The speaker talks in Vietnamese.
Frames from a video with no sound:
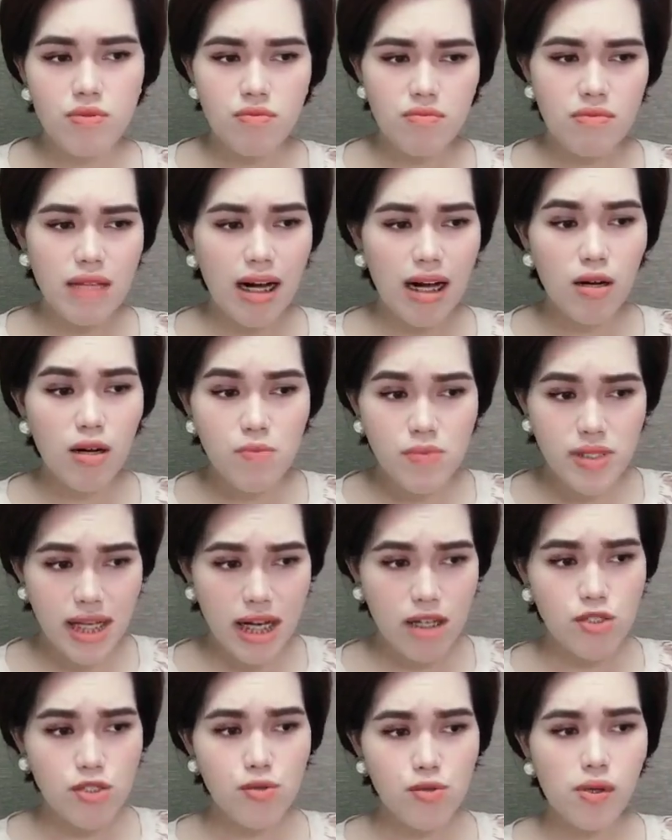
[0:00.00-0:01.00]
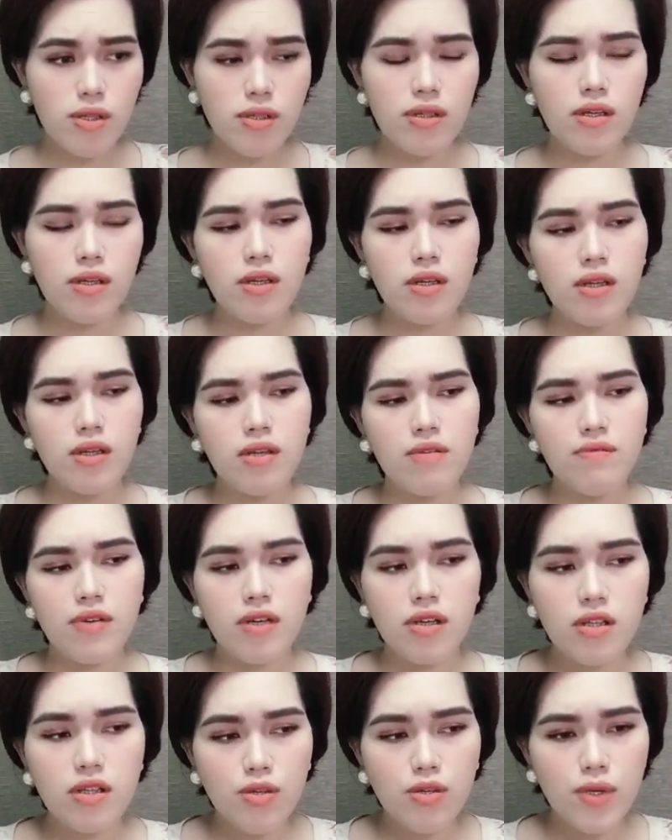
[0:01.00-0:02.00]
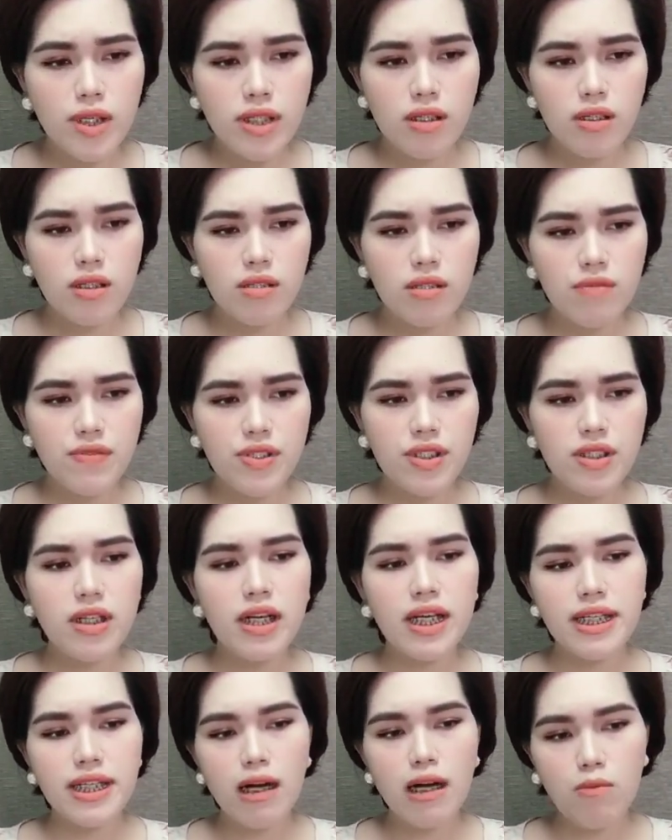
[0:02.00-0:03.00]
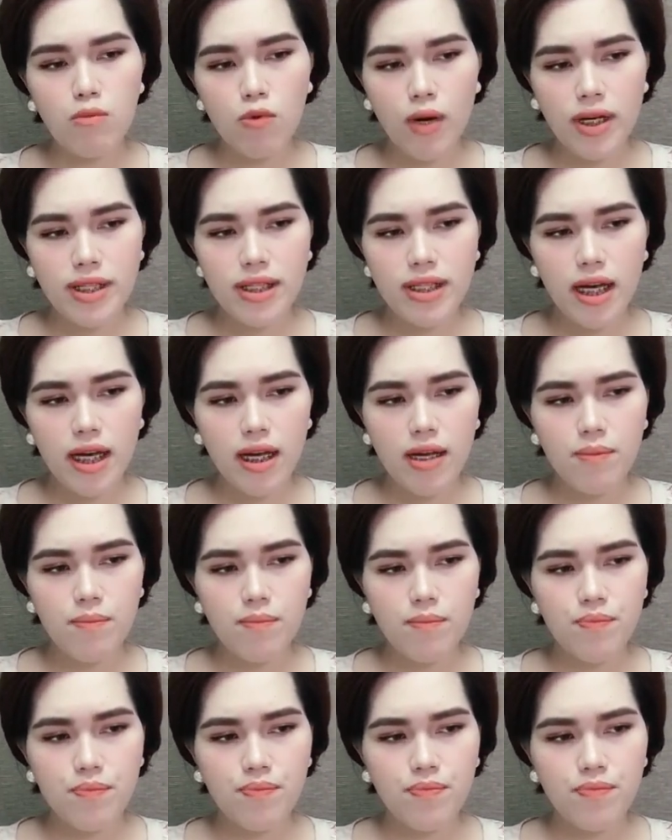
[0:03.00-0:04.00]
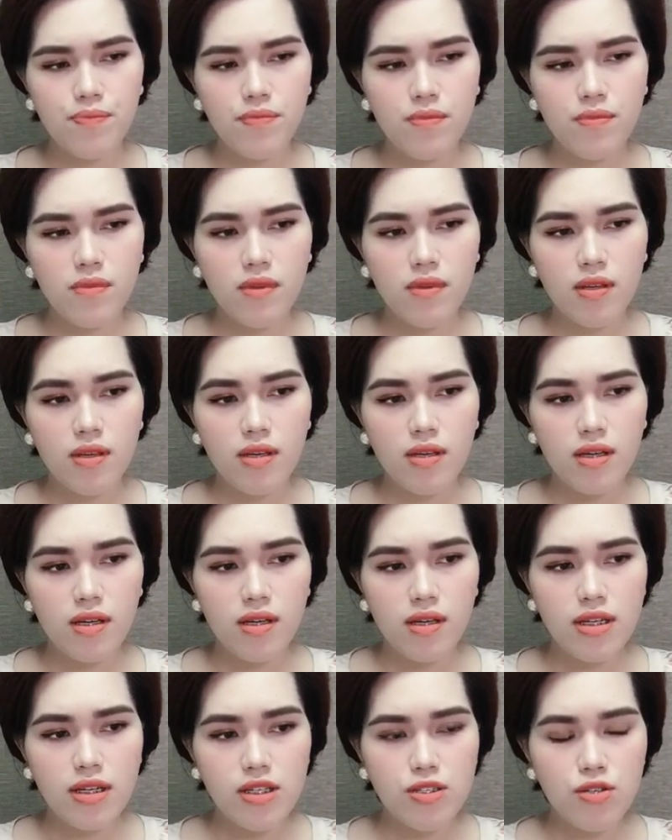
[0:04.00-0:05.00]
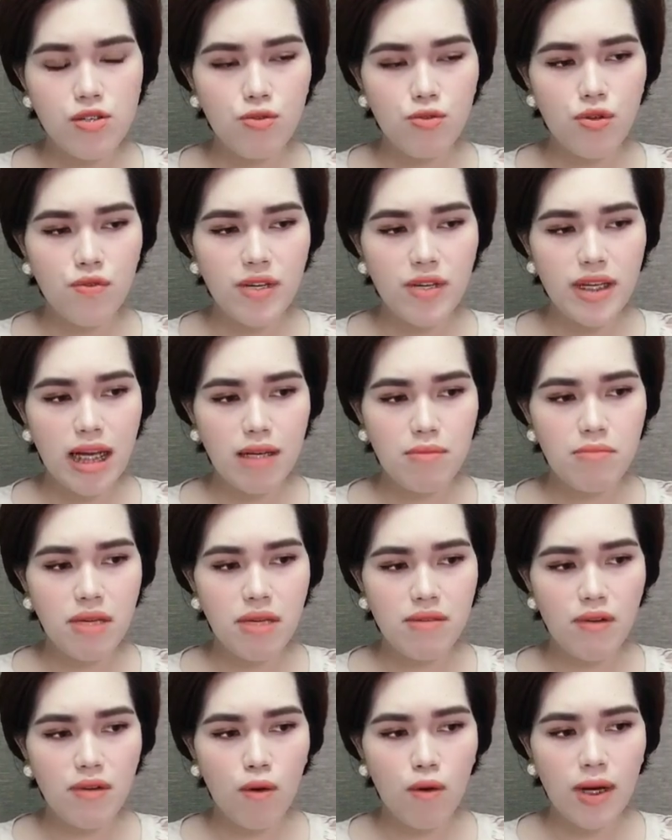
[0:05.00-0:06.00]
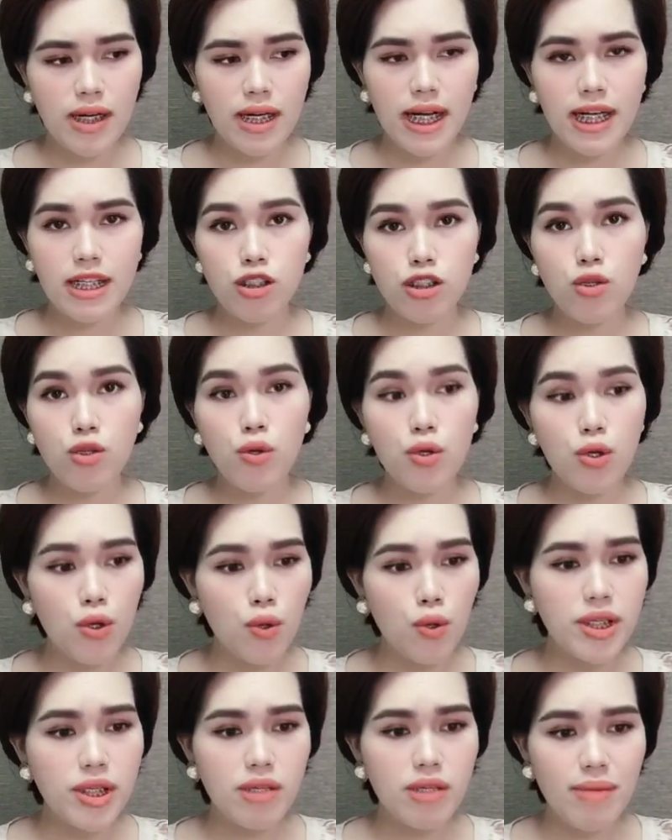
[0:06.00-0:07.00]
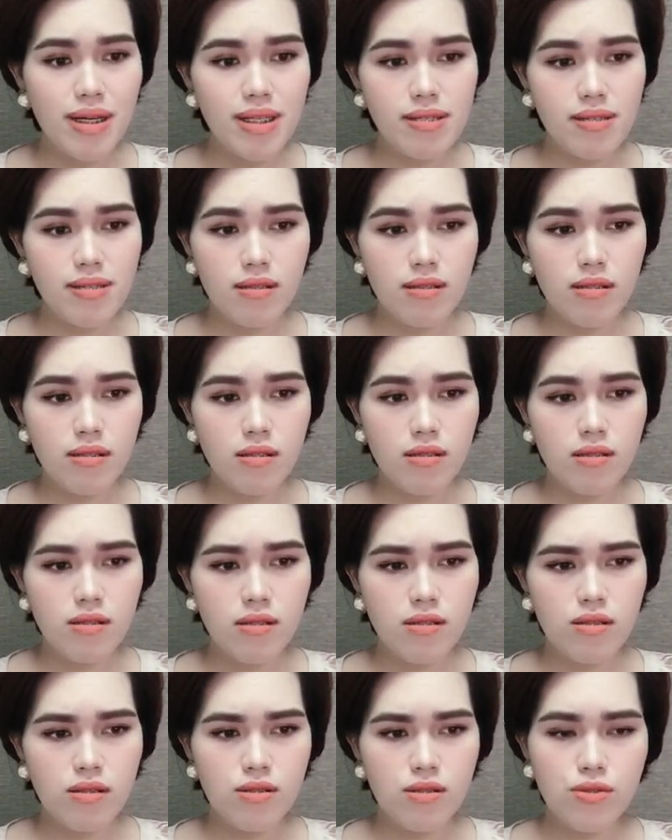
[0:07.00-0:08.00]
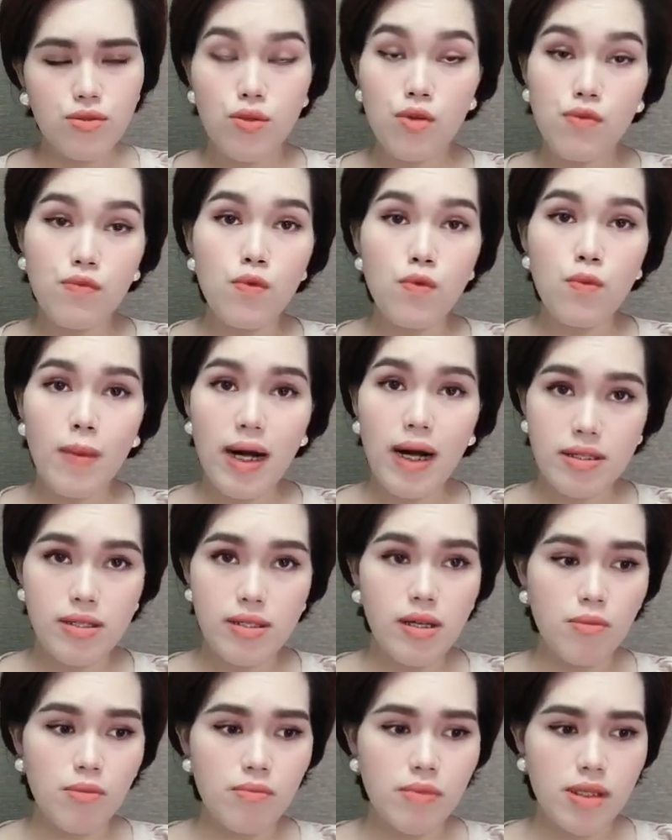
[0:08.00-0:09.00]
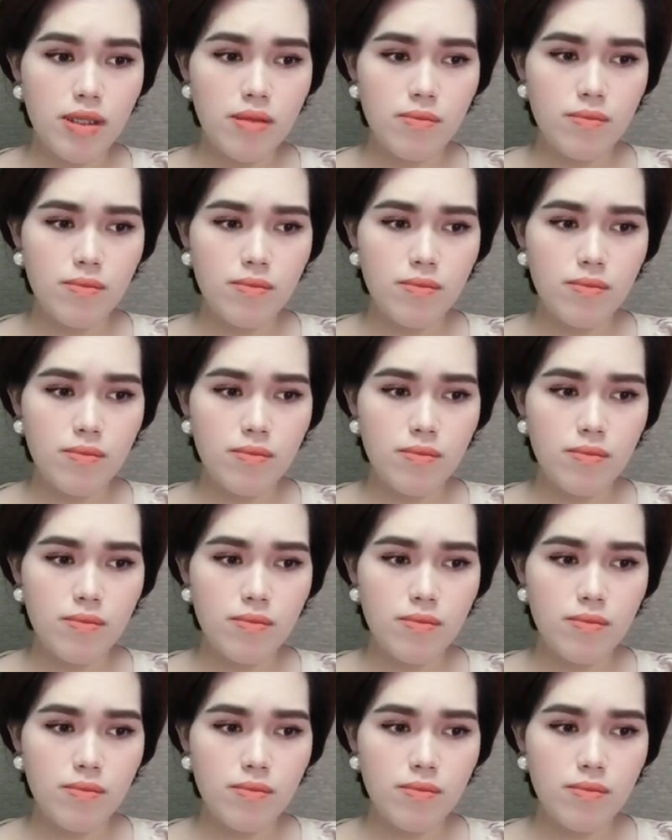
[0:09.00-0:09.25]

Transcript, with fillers: đã không sáng suốt và cương quyết hơn với những hành động của anh ta. Để rồi tôi phải đặt mình vào hoàn cảnh tội lỗi như bây giờ. Tôi phụ bạc chồng mình.